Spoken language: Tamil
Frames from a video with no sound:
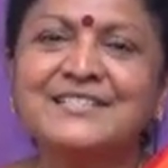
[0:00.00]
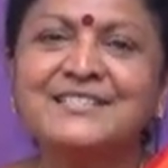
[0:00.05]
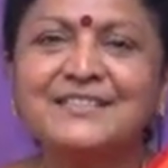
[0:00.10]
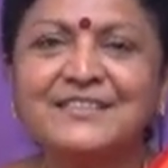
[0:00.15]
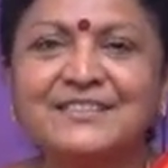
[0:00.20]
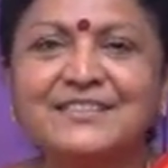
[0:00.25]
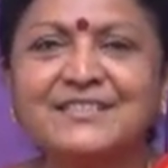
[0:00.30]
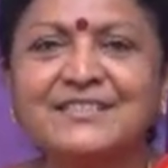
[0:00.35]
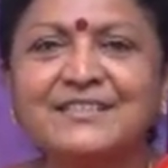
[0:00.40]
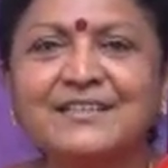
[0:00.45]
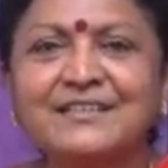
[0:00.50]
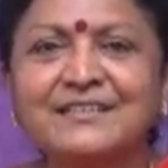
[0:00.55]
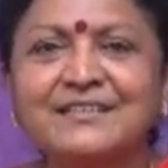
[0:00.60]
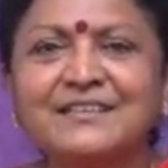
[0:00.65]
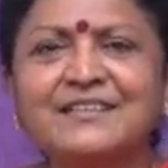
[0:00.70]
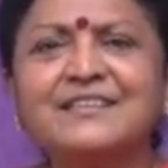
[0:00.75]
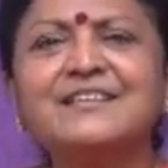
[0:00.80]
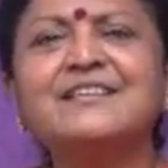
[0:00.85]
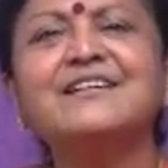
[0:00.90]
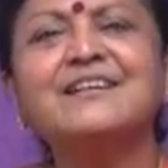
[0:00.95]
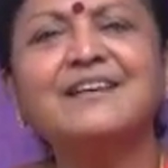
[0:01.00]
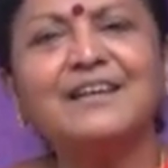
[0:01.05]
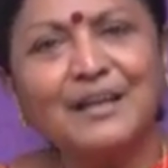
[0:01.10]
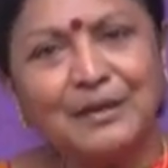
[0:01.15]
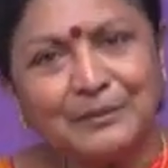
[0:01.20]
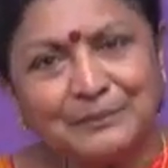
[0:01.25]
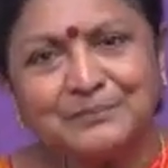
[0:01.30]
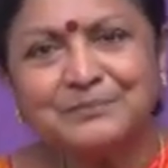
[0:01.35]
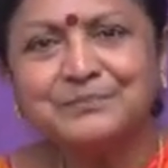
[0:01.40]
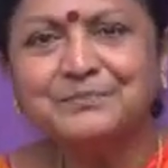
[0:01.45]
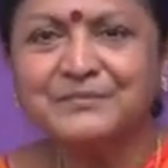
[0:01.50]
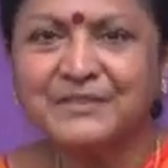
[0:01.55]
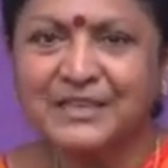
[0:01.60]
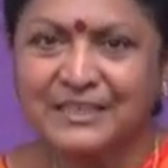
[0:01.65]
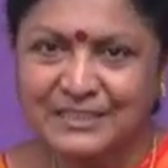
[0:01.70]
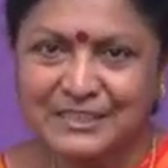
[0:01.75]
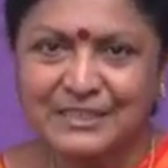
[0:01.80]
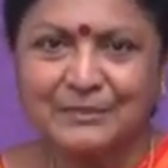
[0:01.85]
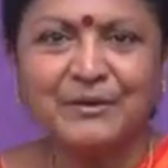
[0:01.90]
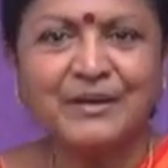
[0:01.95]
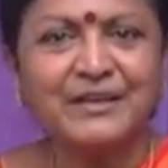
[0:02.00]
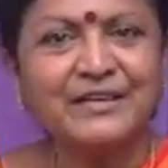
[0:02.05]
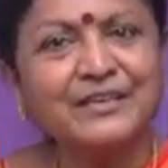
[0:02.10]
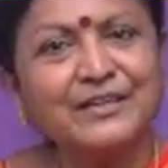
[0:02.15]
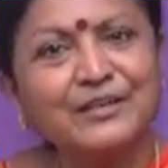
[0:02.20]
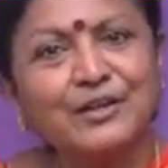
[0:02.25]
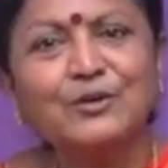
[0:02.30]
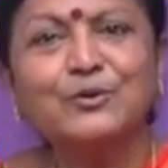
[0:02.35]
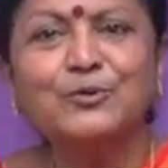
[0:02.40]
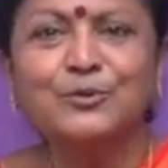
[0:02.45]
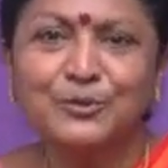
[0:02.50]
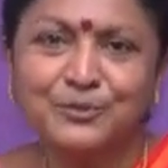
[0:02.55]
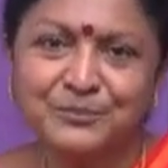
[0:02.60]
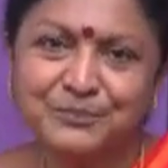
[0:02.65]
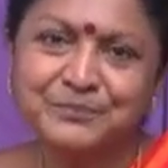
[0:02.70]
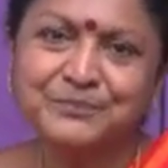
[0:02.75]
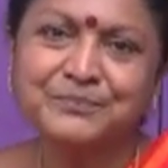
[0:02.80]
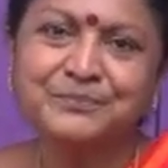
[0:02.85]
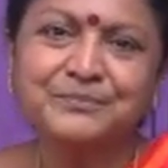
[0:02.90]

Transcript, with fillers: சிரிச்சுட்டு இருக்கலாம் கஷ்டமாக இருக்கக்கூடும்